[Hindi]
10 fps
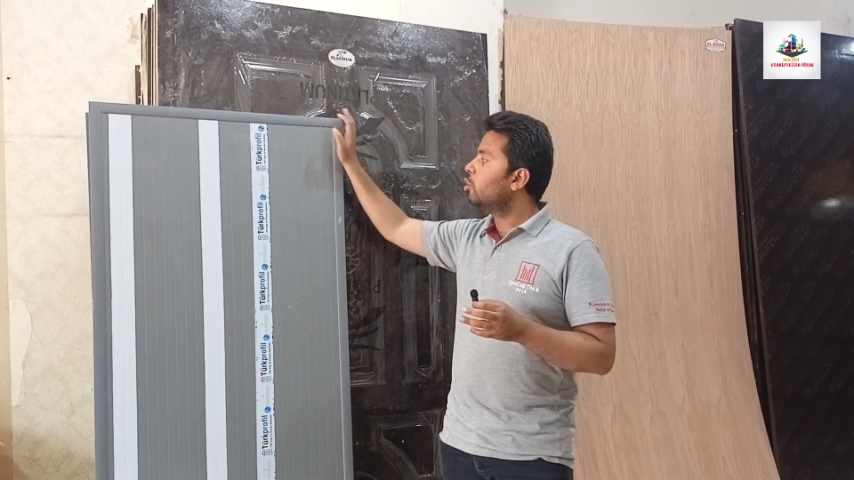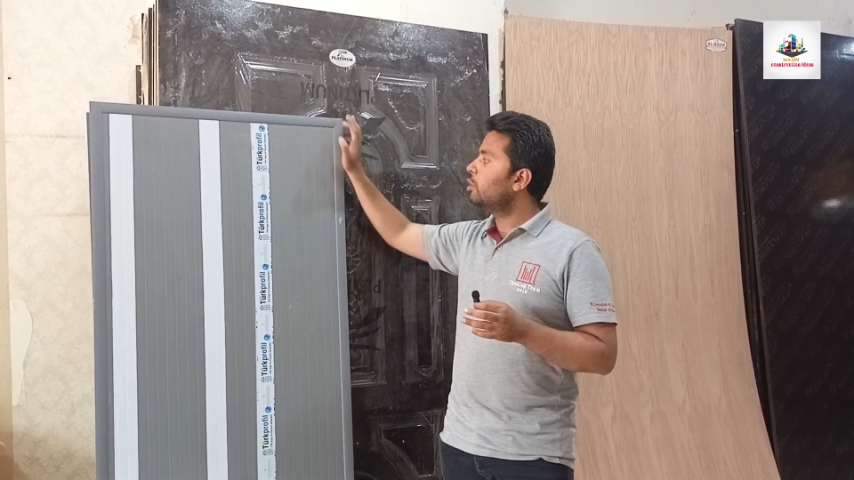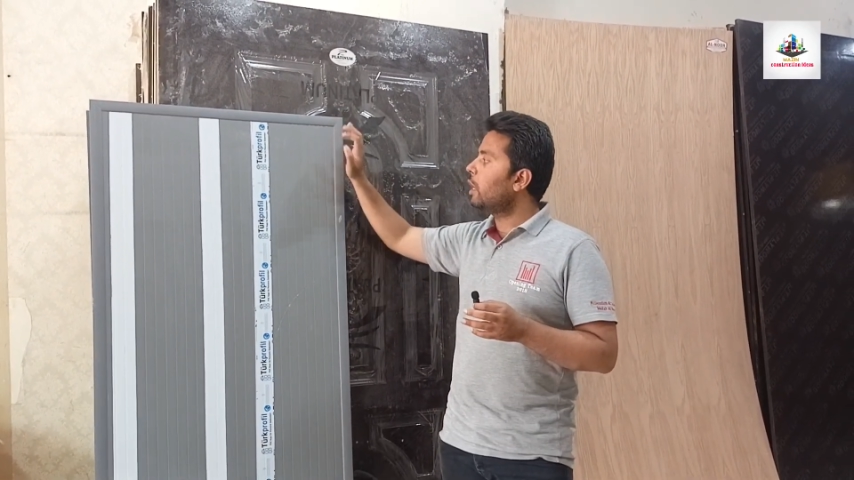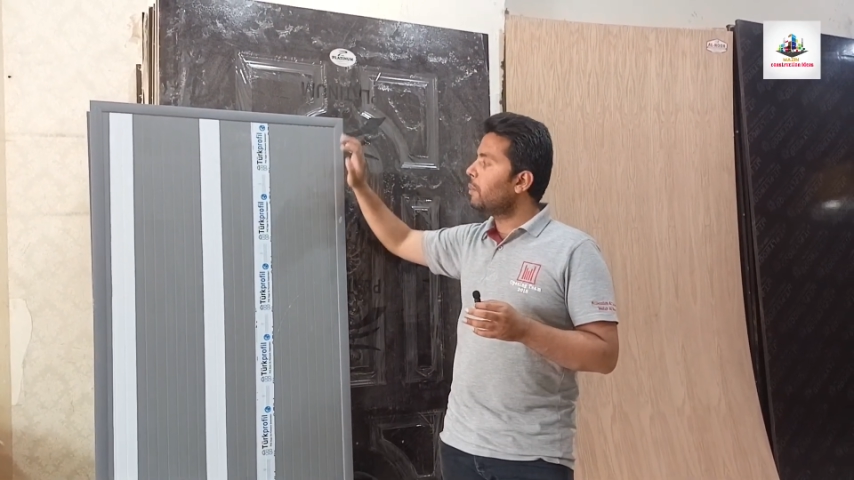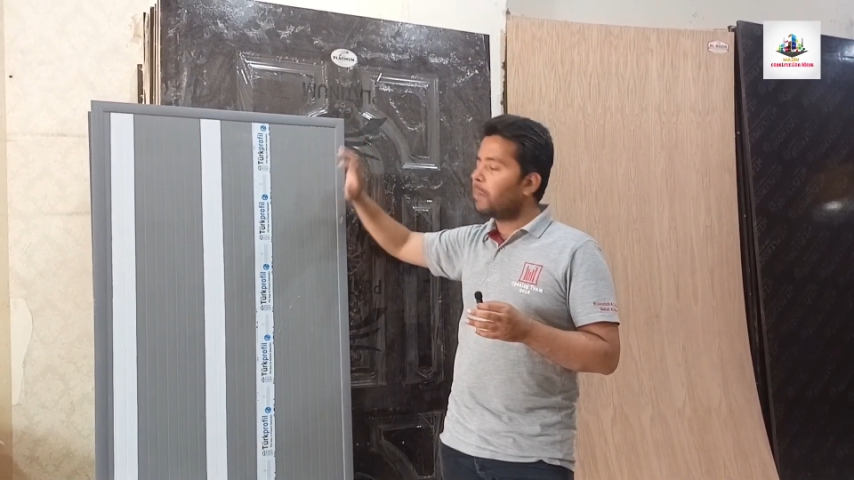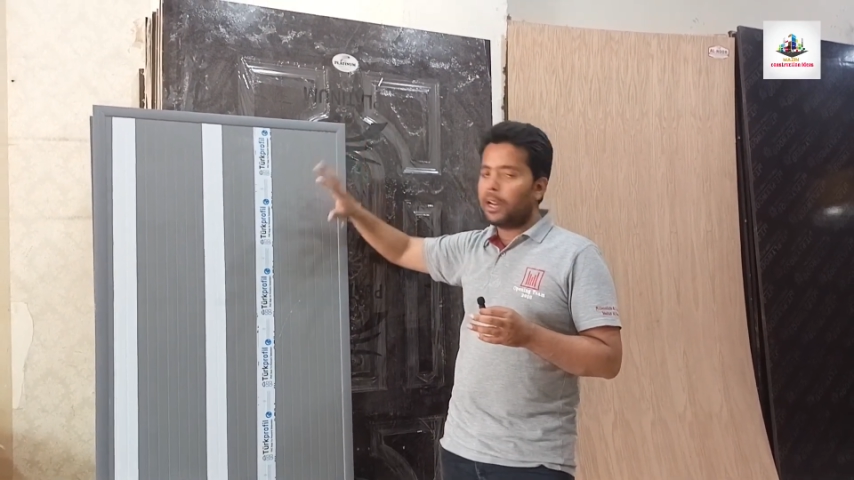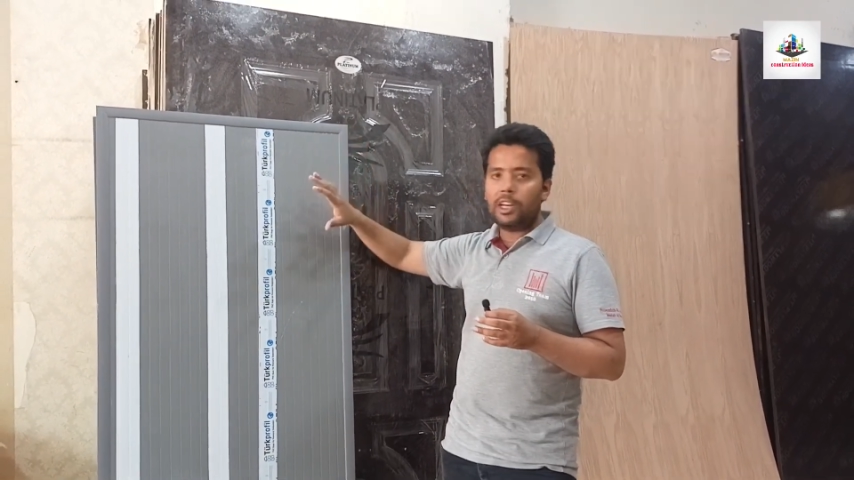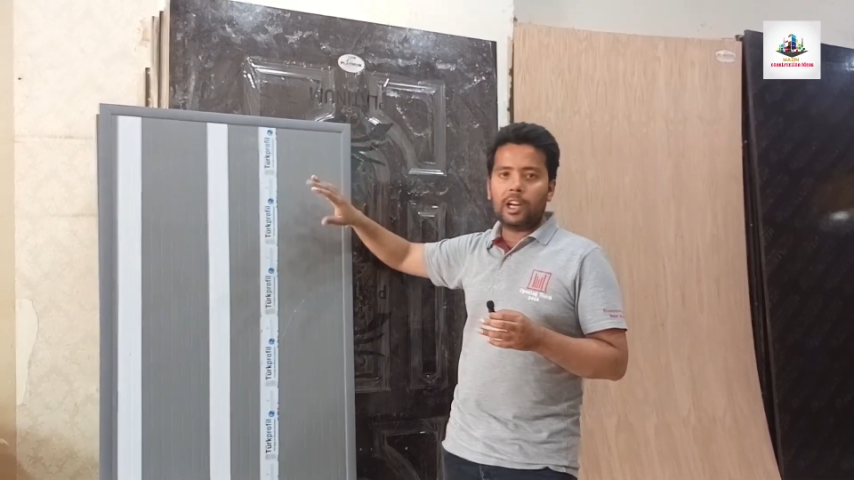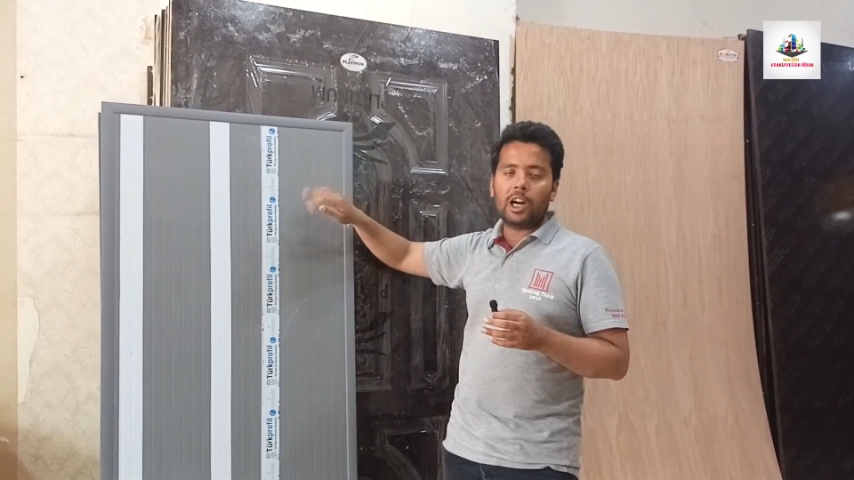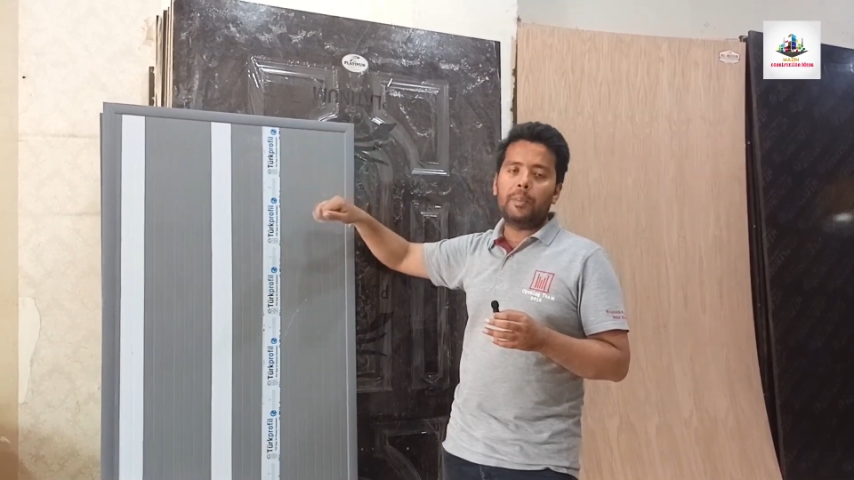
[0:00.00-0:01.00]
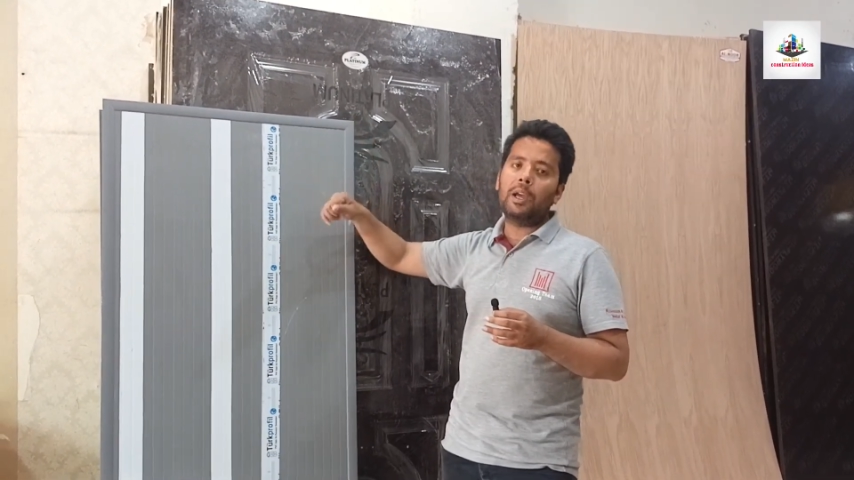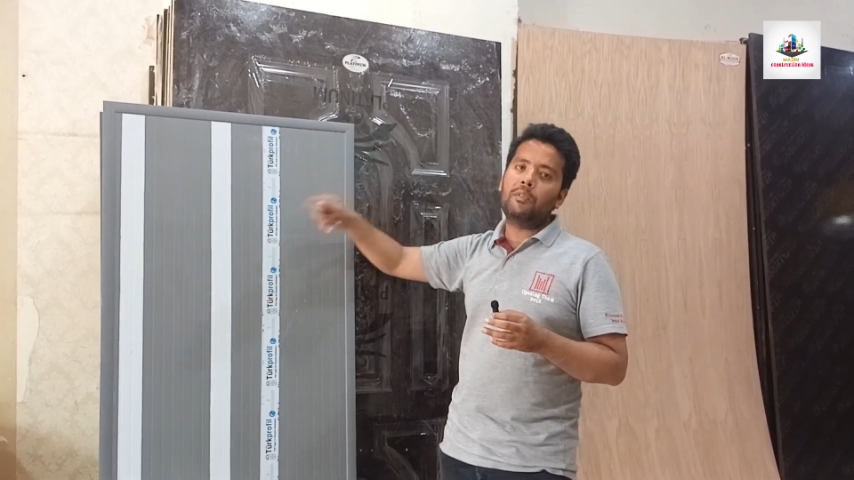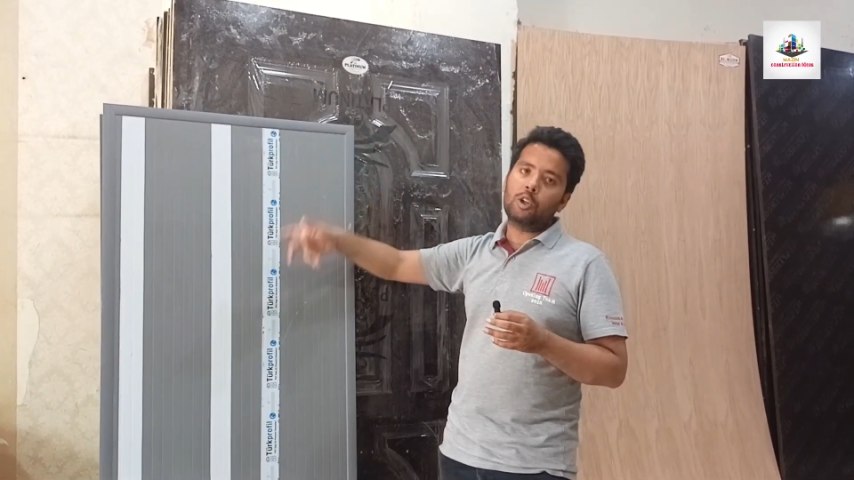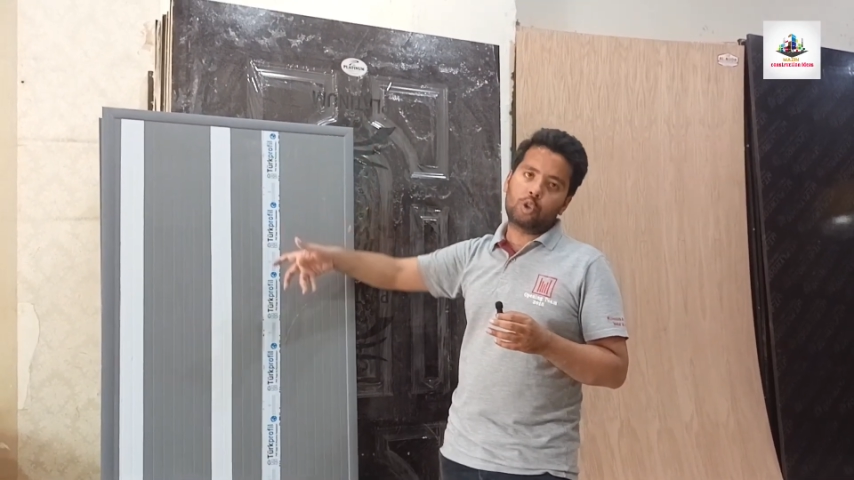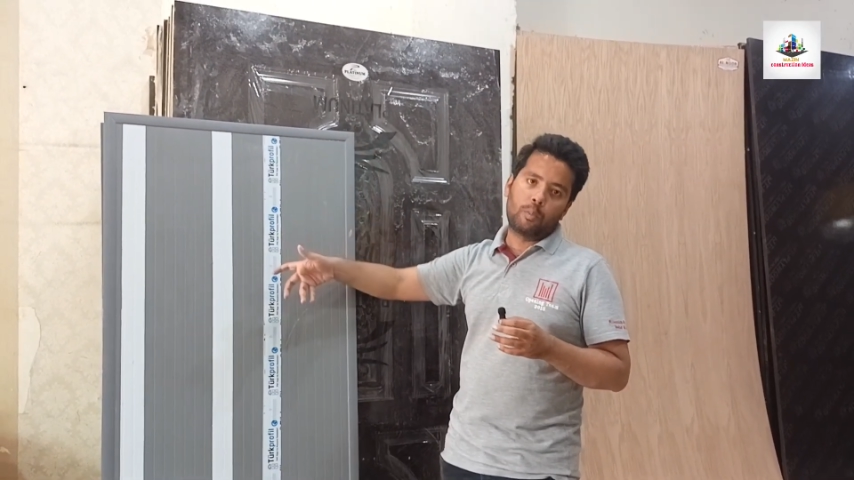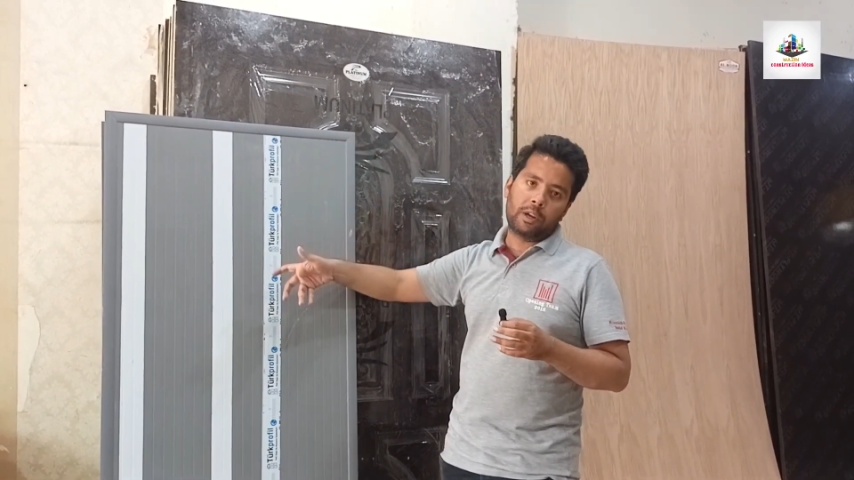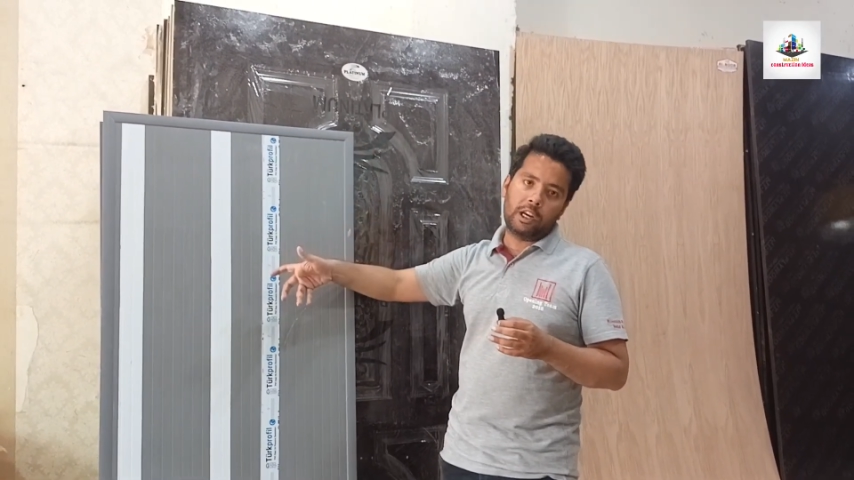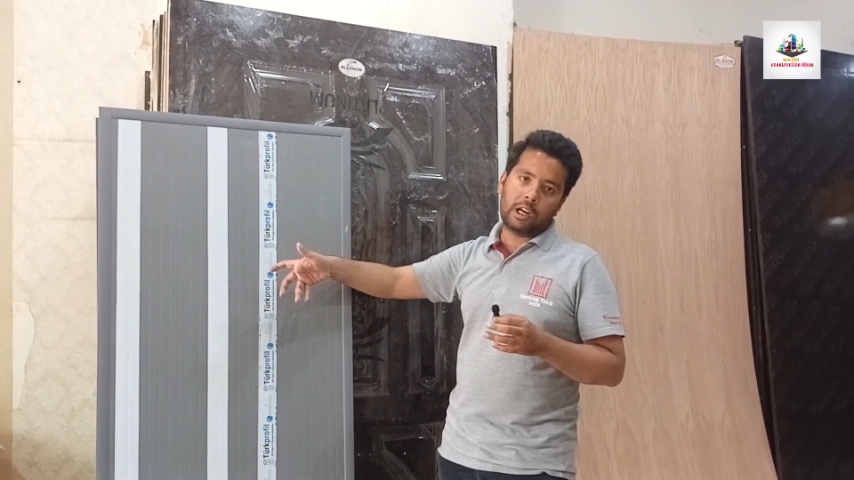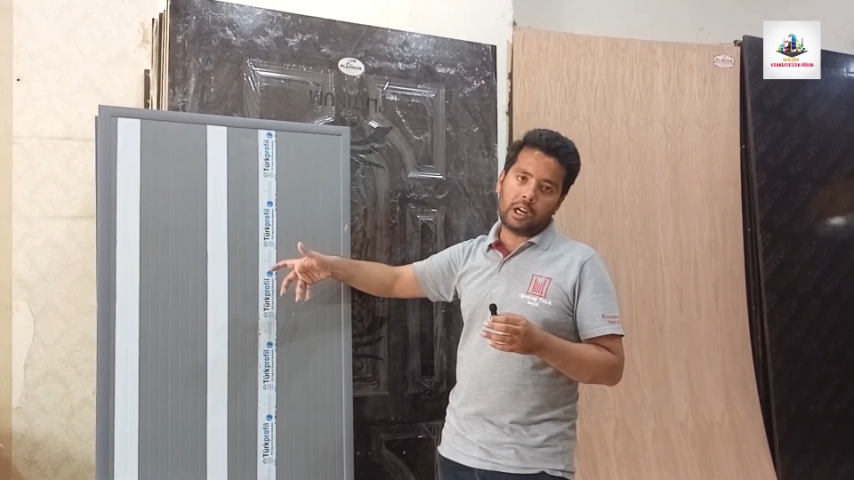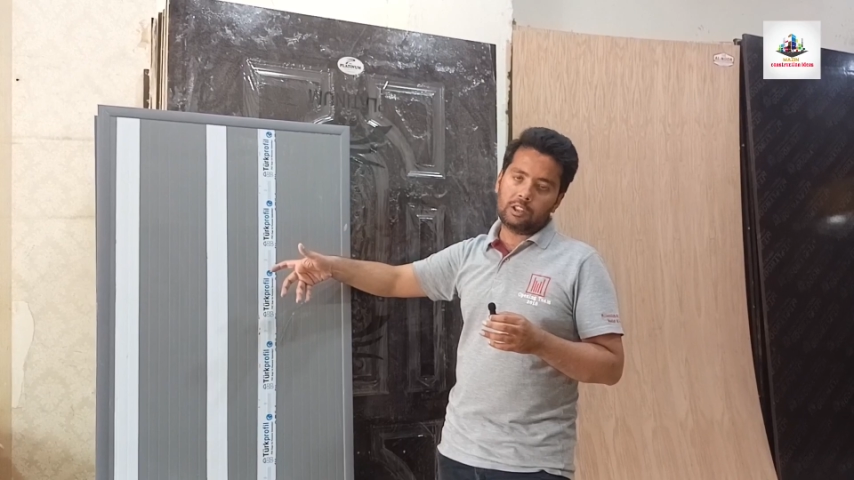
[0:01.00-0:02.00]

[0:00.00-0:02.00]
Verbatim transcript: तो जहाँ पर पानी का काम है वॉशरूम के लिए